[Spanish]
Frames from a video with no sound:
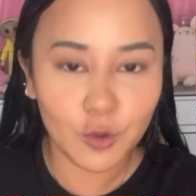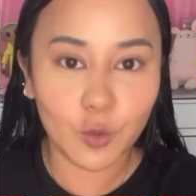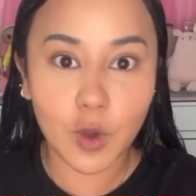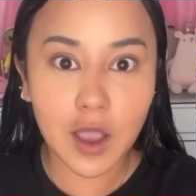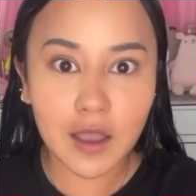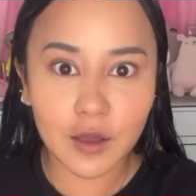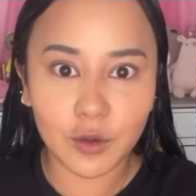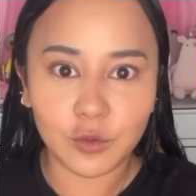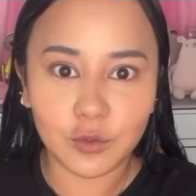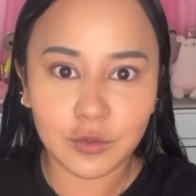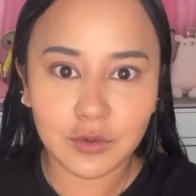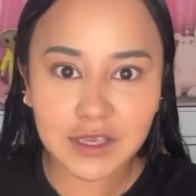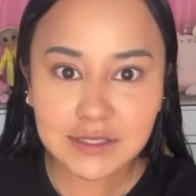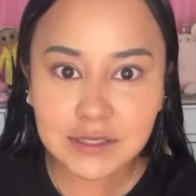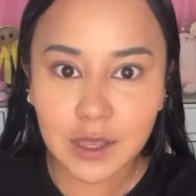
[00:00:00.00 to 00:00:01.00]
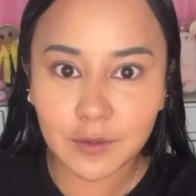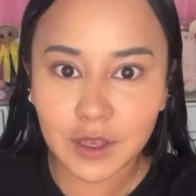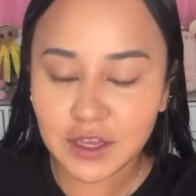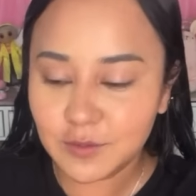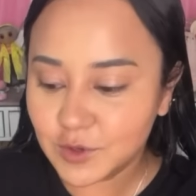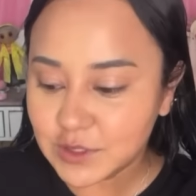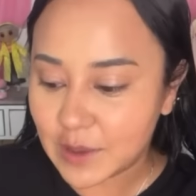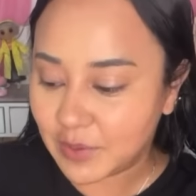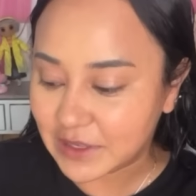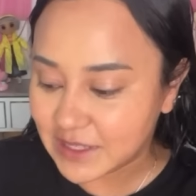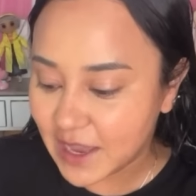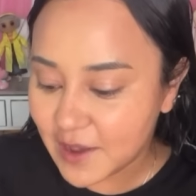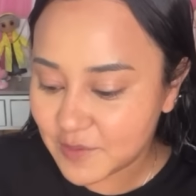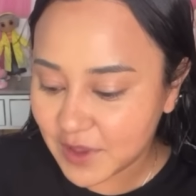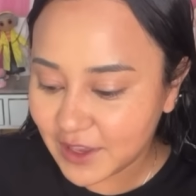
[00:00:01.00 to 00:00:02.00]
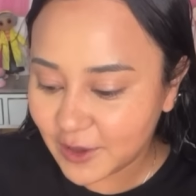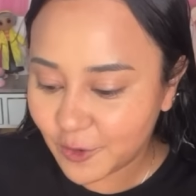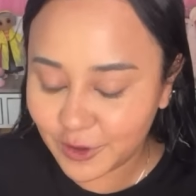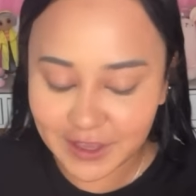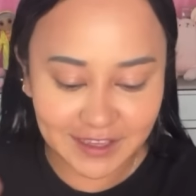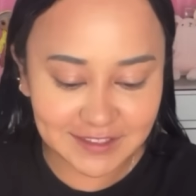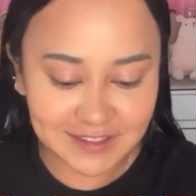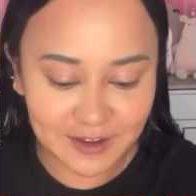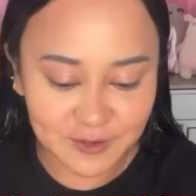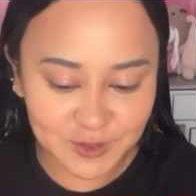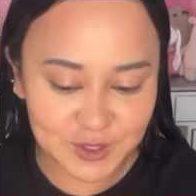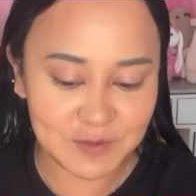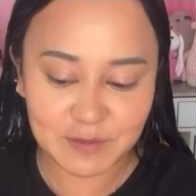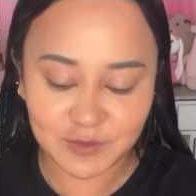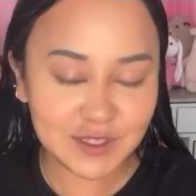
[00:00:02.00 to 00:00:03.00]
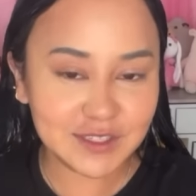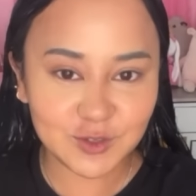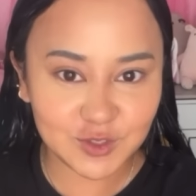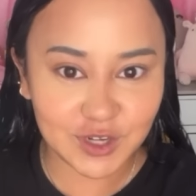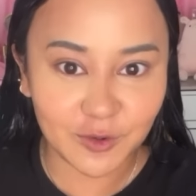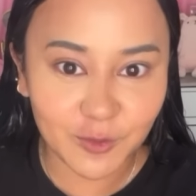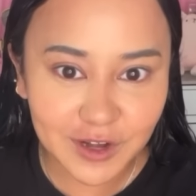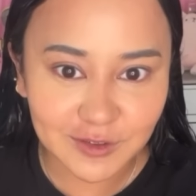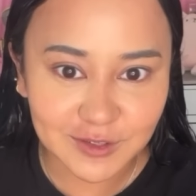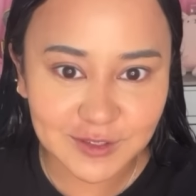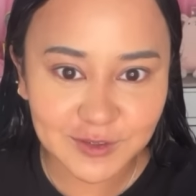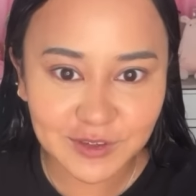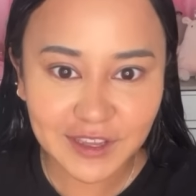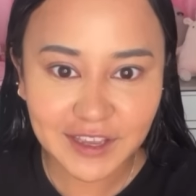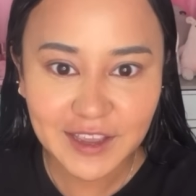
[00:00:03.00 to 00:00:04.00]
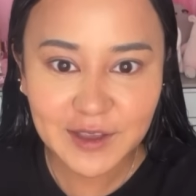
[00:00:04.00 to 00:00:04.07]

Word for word: wow, este, venimos a pasear a México y hasta nos llevamos estos recuerdos, ¿no?